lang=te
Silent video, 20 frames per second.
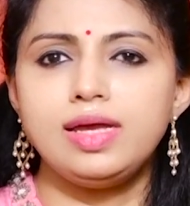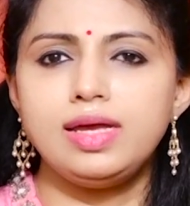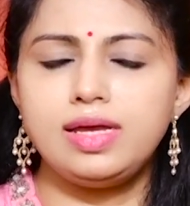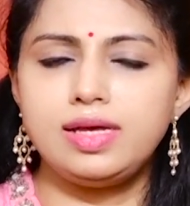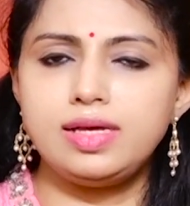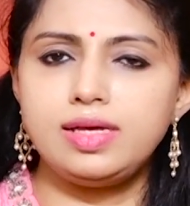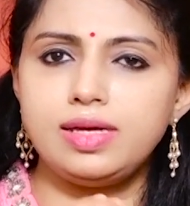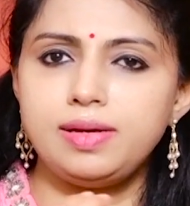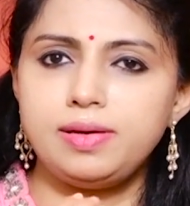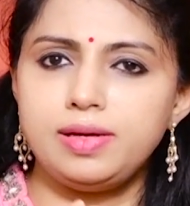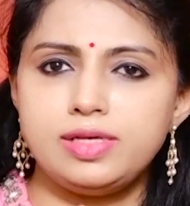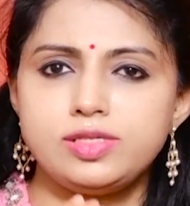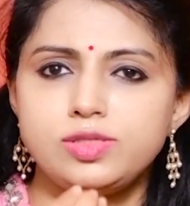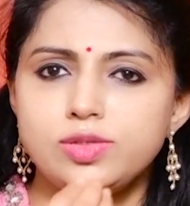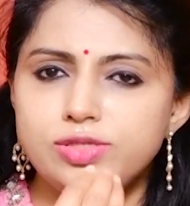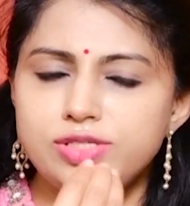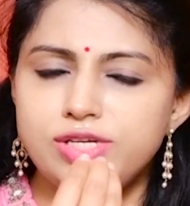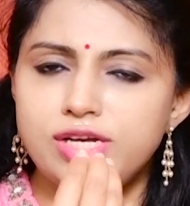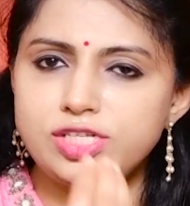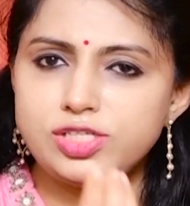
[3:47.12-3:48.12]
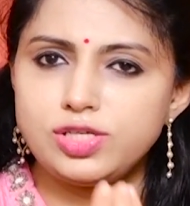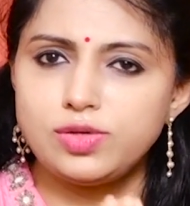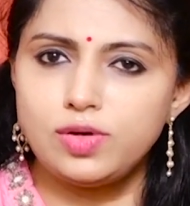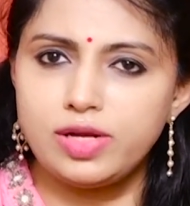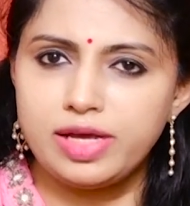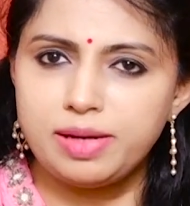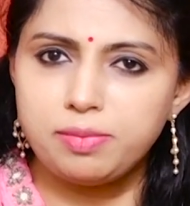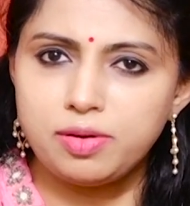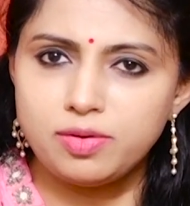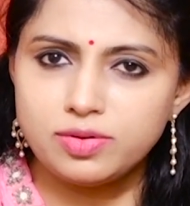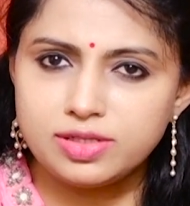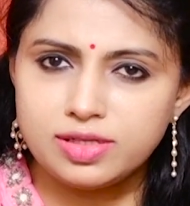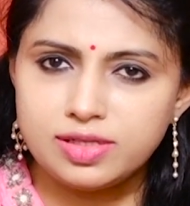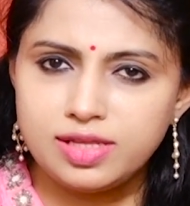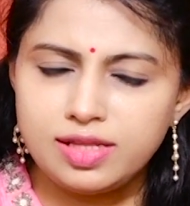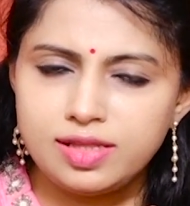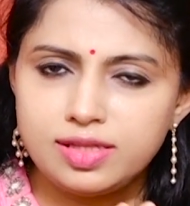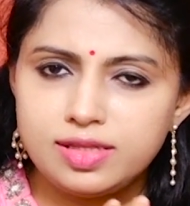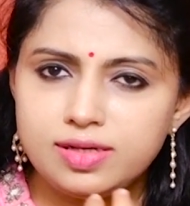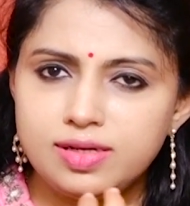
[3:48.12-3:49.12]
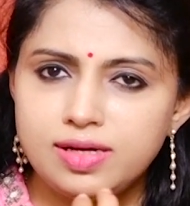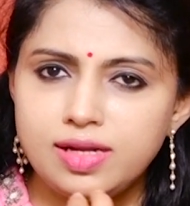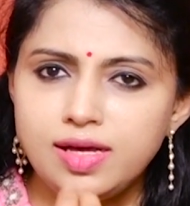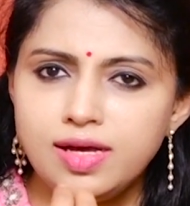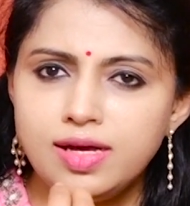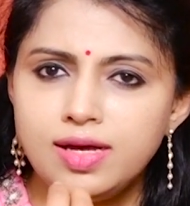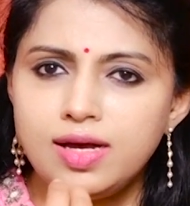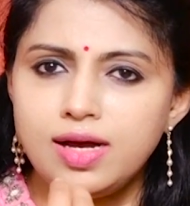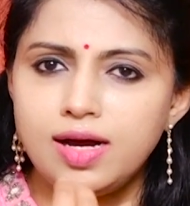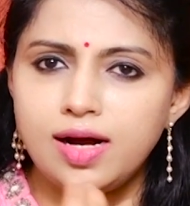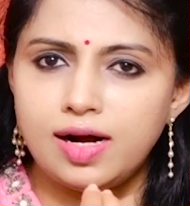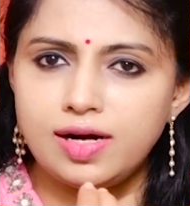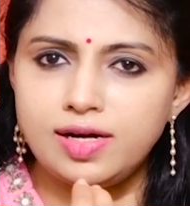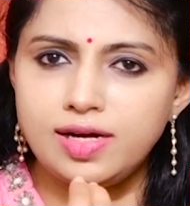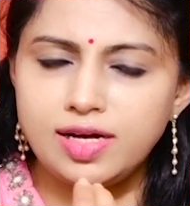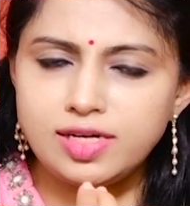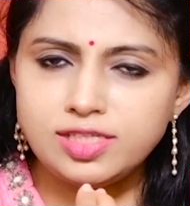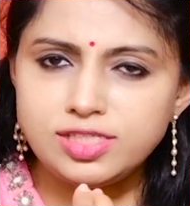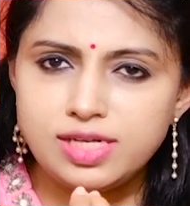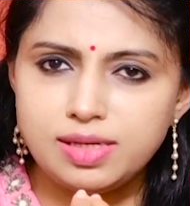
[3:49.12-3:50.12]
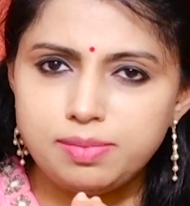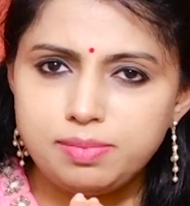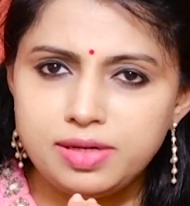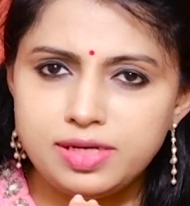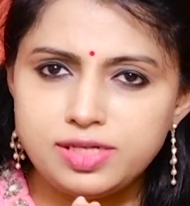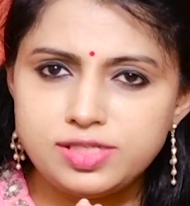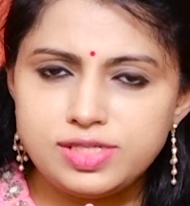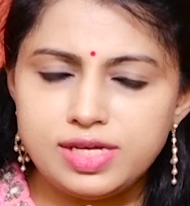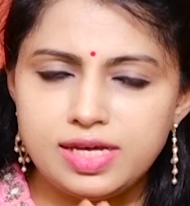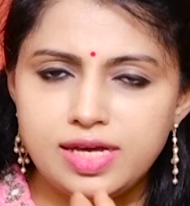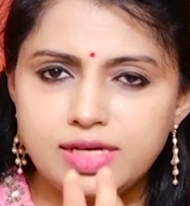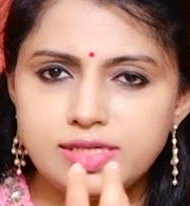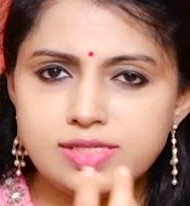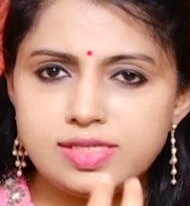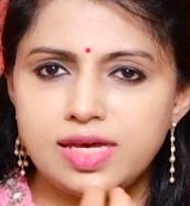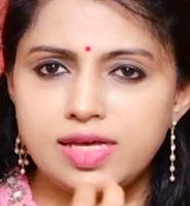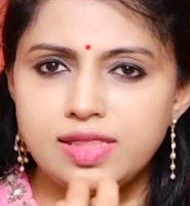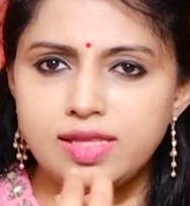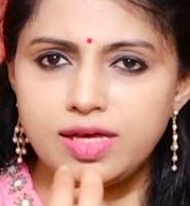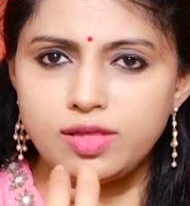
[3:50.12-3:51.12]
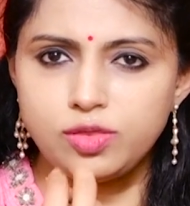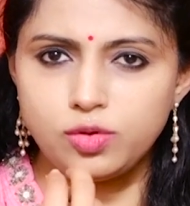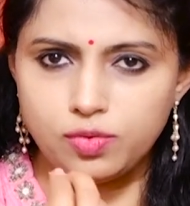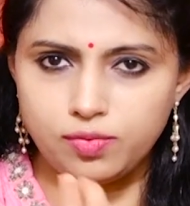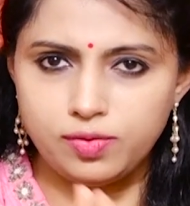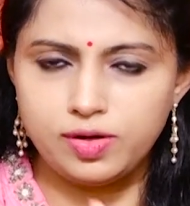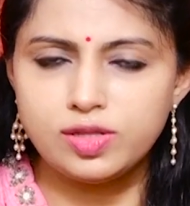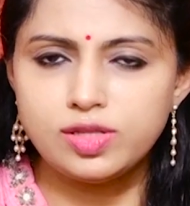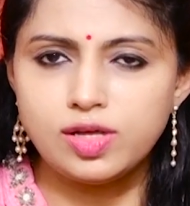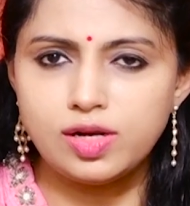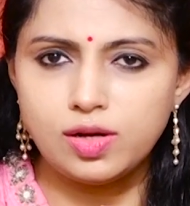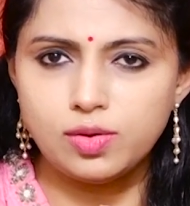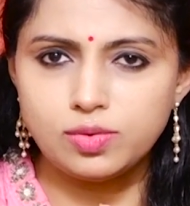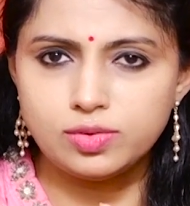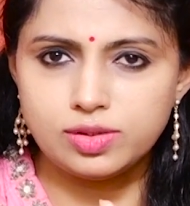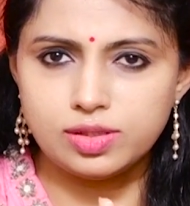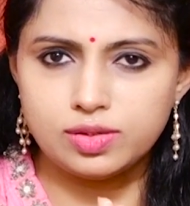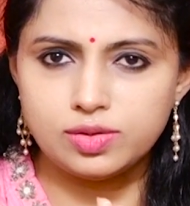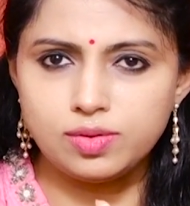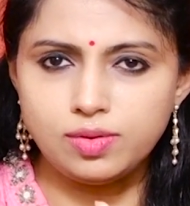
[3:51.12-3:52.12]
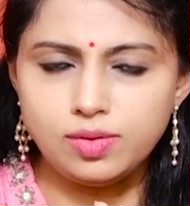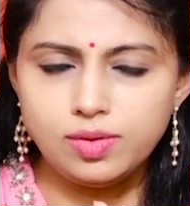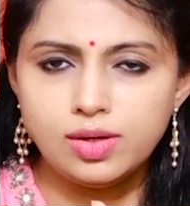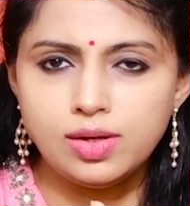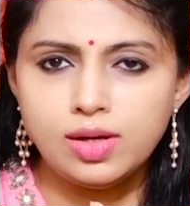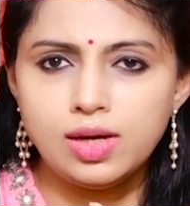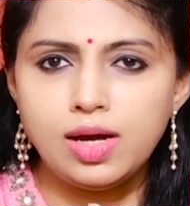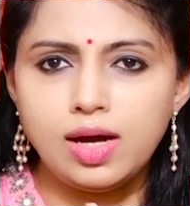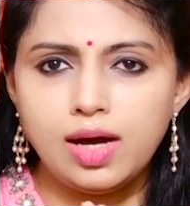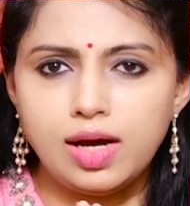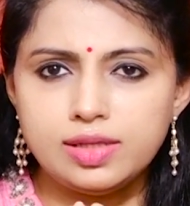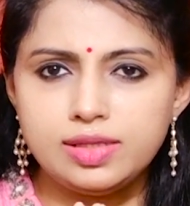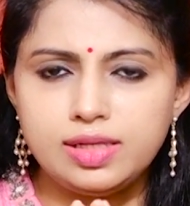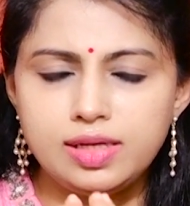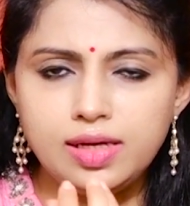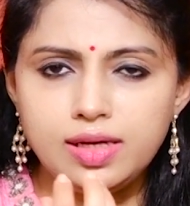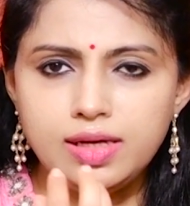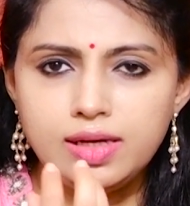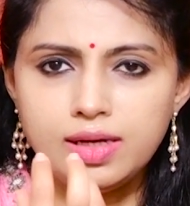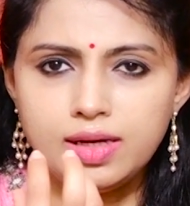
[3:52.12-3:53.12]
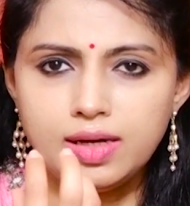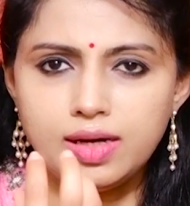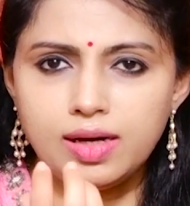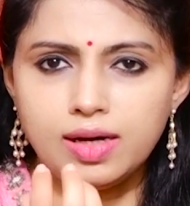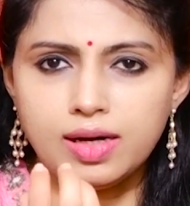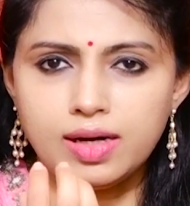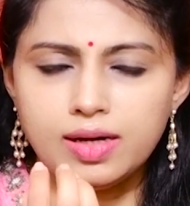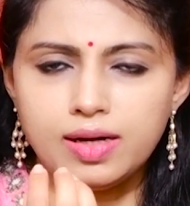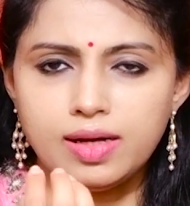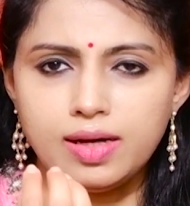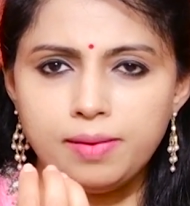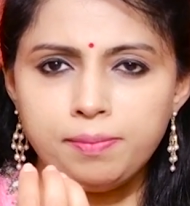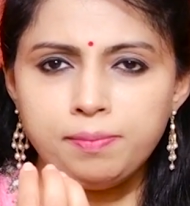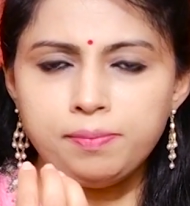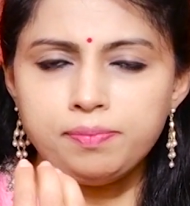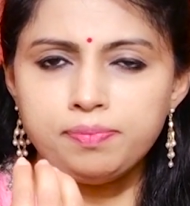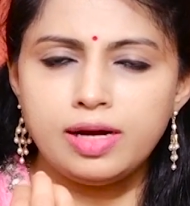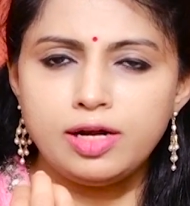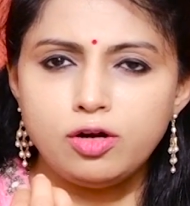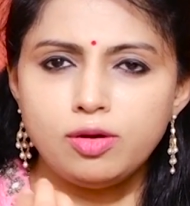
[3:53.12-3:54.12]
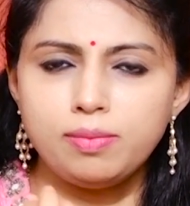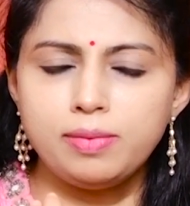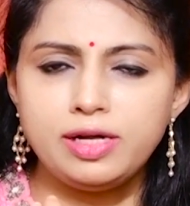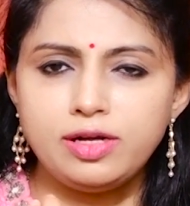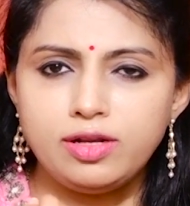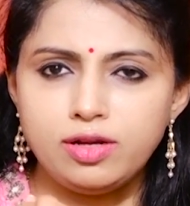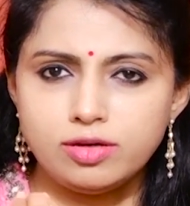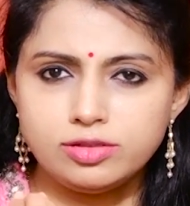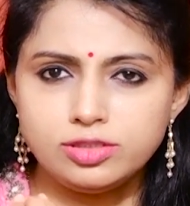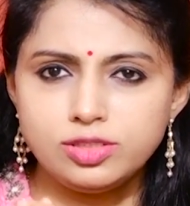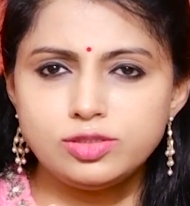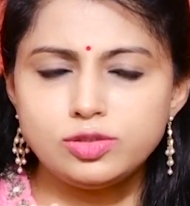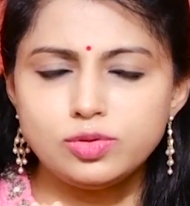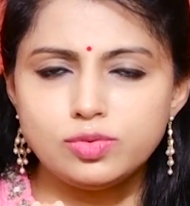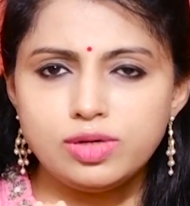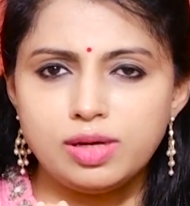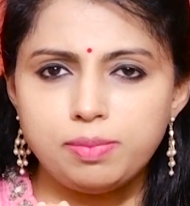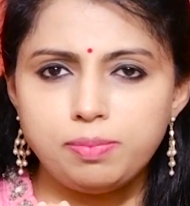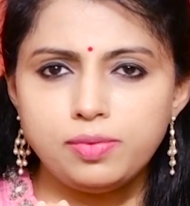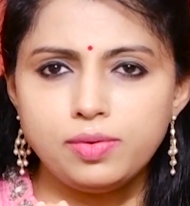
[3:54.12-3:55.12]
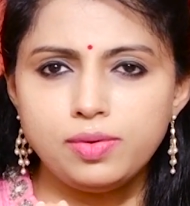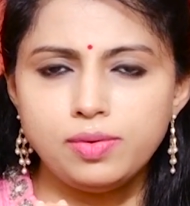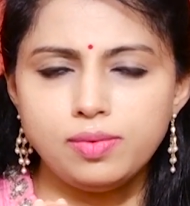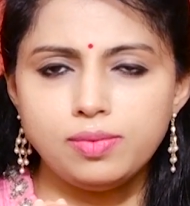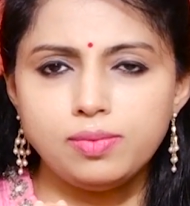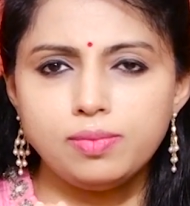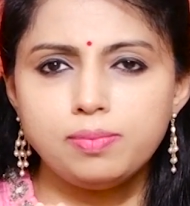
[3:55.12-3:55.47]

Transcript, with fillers: ఈ ఈ సిచ్యుయేషన్లో ఏమవుతుంది అంటే అండాశయం నుంచి ఎగ్స్ ఏదైతే విడుదల అవుతుందో అది అక్కడ ఎండోమెట్రియాసిస్ ఉన్నప్పుడు